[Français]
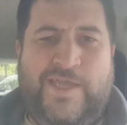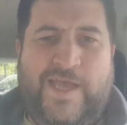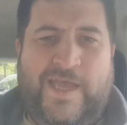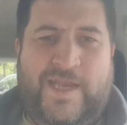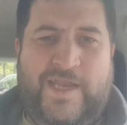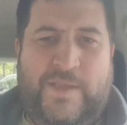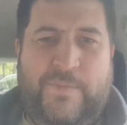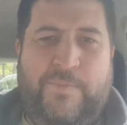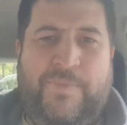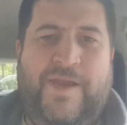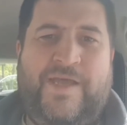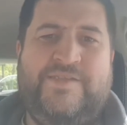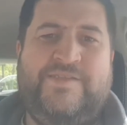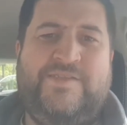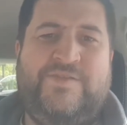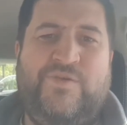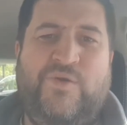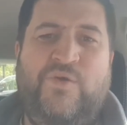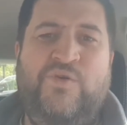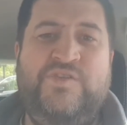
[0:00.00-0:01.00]
Allez,
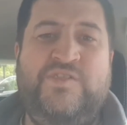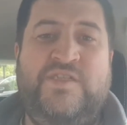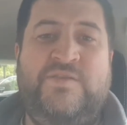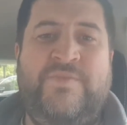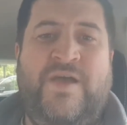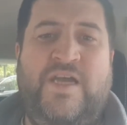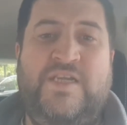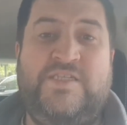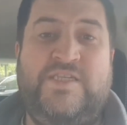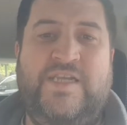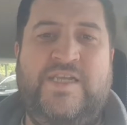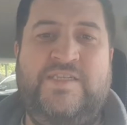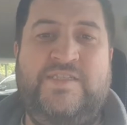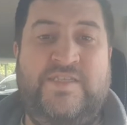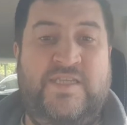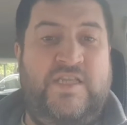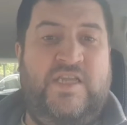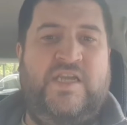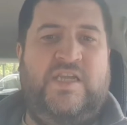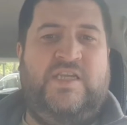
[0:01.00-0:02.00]
place aux images et
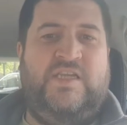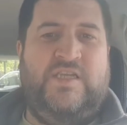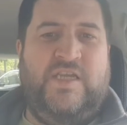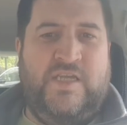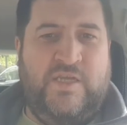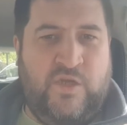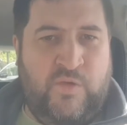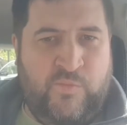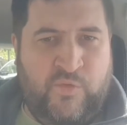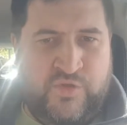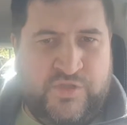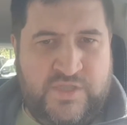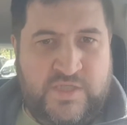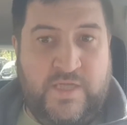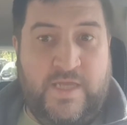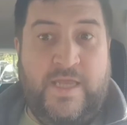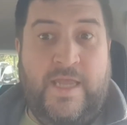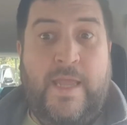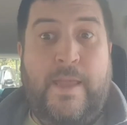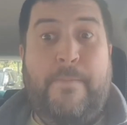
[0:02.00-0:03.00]
générique Et comme on
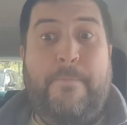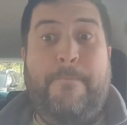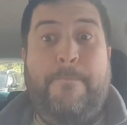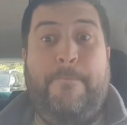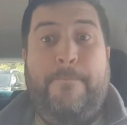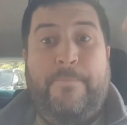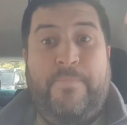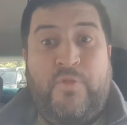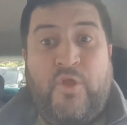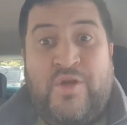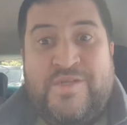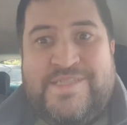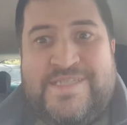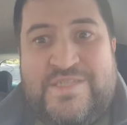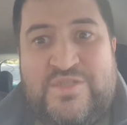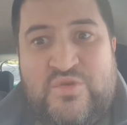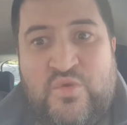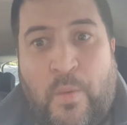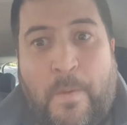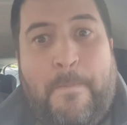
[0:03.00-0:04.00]
dit, et
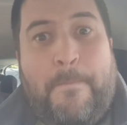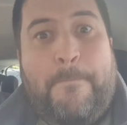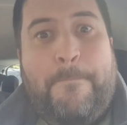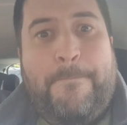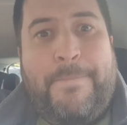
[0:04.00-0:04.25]
transition.